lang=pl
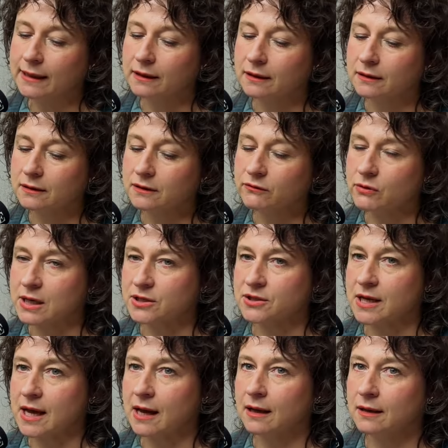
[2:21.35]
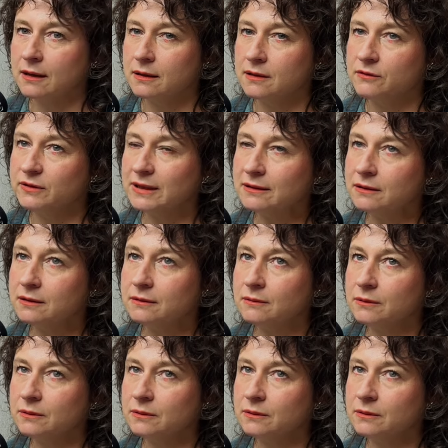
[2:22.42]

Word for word: E, no właśnie, a i wtedy